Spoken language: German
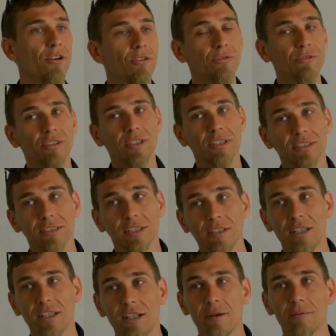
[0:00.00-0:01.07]
und das
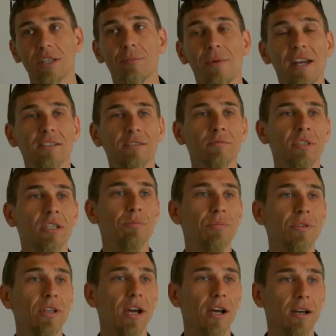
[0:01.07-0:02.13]
in einem gemeinsamen,
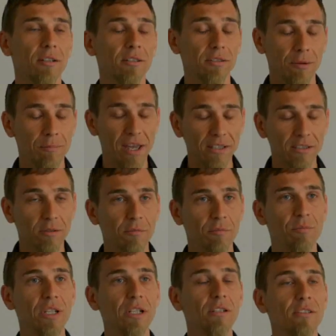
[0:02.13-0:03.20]
äh, gemeinsamen
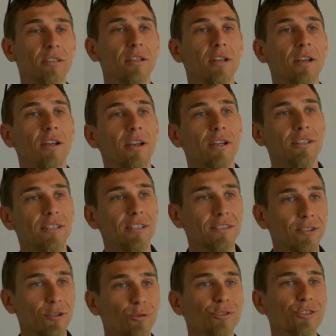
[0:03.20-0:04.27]
Bild
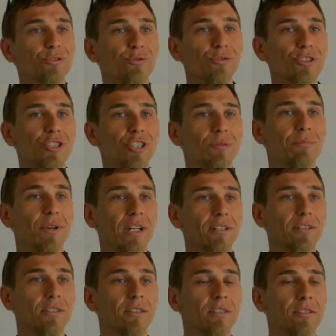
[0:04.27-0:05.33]
diesen großen Unterschied
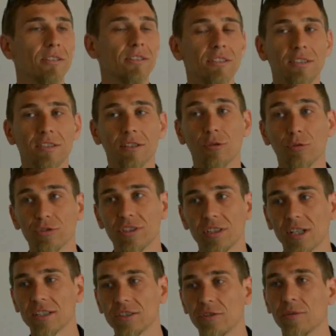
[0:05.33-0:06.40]
macht, dass diese große
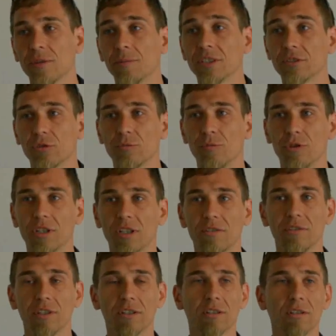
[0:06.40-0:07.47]
Transformation
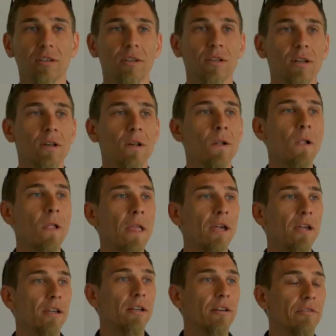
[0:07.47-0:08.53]
möglich wird.
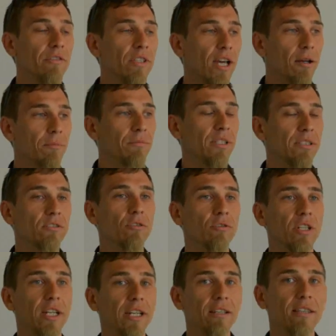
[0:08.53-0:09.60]
Wir haben jetzt
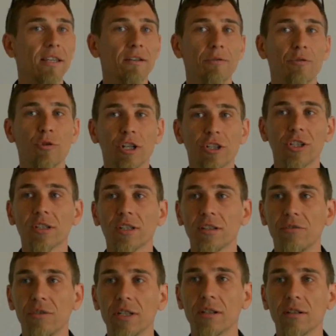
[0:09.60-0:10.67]
konkret einen Vorschlag
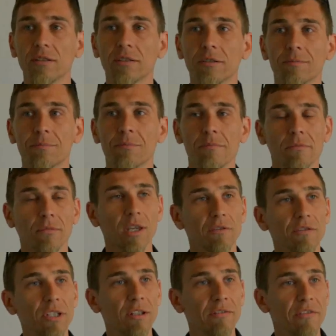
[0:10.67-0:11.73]
entwickelt,
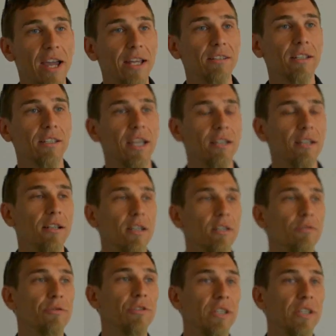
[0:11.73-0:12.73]
wie dann weiterer Kennenlernen- und